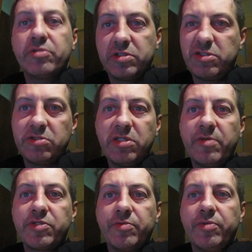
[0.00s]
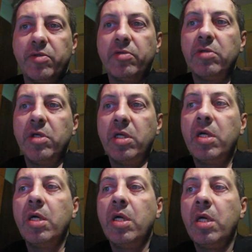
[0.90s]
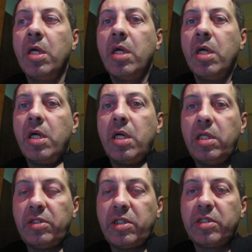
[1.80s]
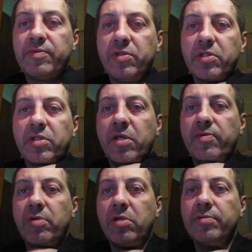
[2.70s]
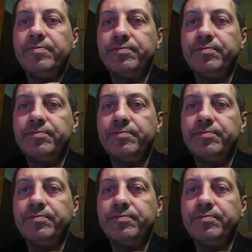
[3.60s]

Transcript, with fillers: zresztą zawsze był ale teraz wyjątkowo